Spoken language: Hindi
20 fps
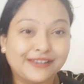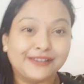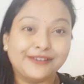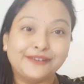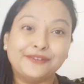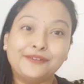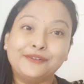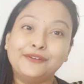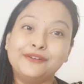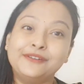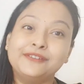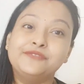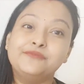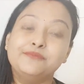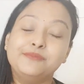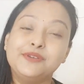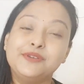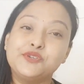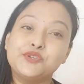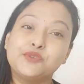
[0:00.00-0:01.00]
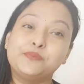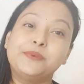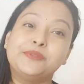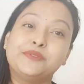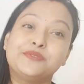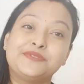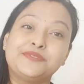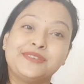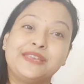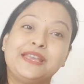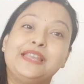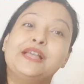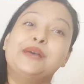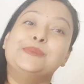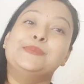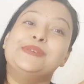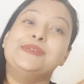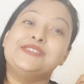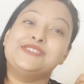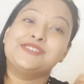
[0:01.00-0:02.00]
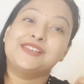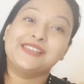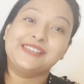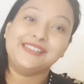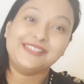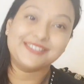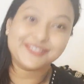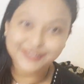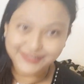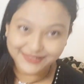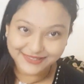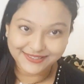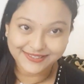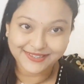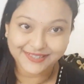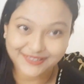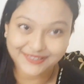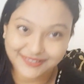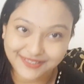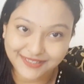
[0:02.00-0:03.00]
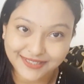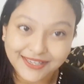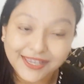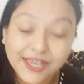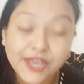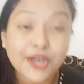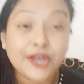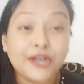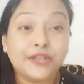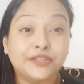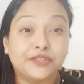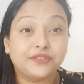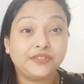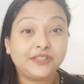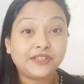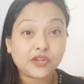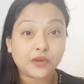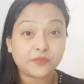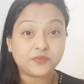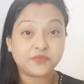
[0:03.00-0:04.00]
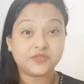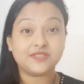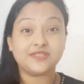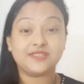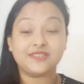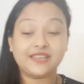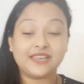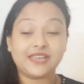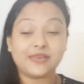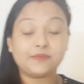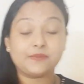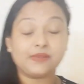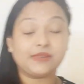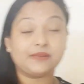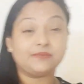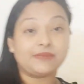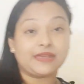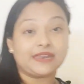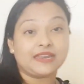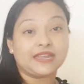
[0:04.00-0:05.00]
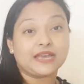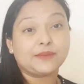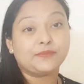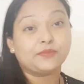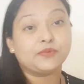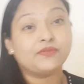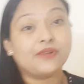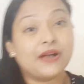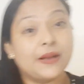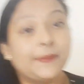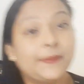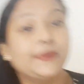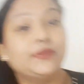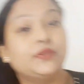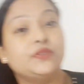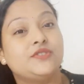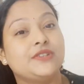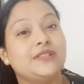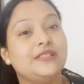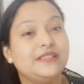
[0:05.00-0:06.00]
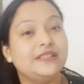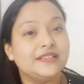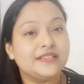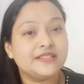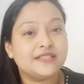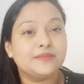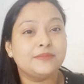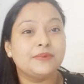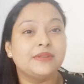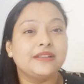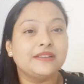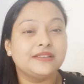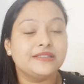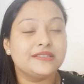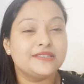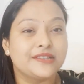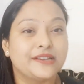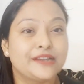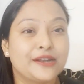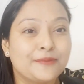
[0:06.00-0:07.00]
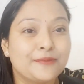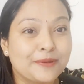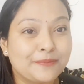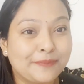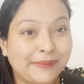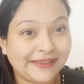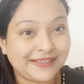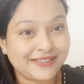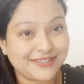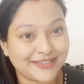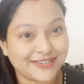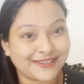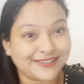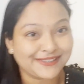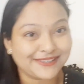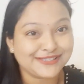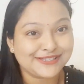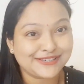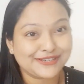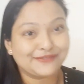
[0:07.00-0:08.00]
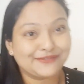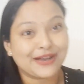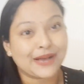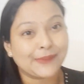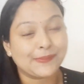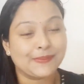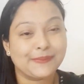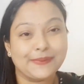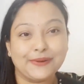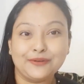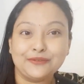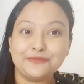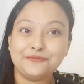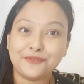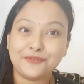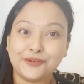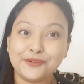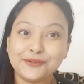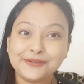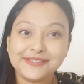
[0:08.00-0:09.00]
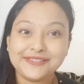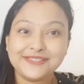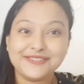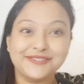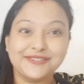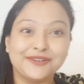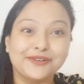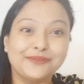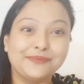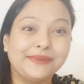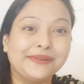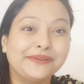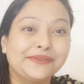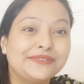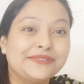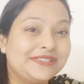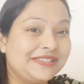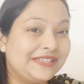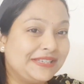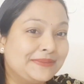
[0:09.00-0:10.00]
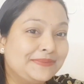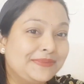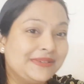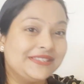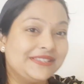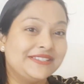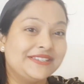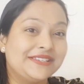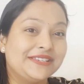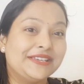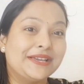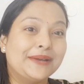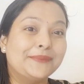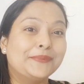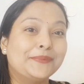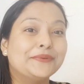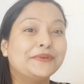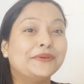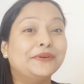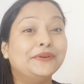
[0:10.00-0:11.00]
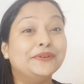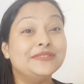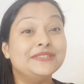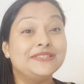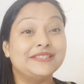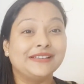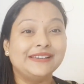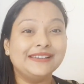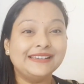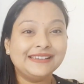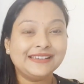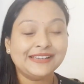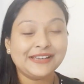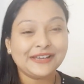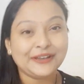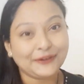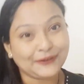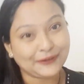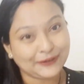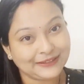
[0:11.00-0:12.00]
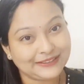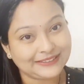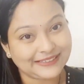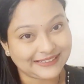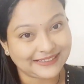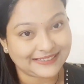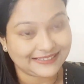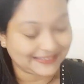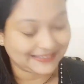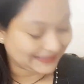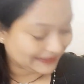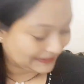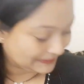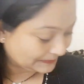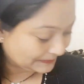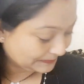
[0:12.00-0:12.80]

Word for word: है और मीशो पे तो सेल हमेशा ही चलती रहती है तो तीन ऑप्शन दिए हैं मैं मैंने आपको वहाँ पर तो जल्दी से मेरा इंस्टाग्राम का पेज चेक कीजिए वहाँ पे मेरे को फॉलो कीजिए और मेरे को डीएम कीजिए कि आपको कौन सा हॉल देखना है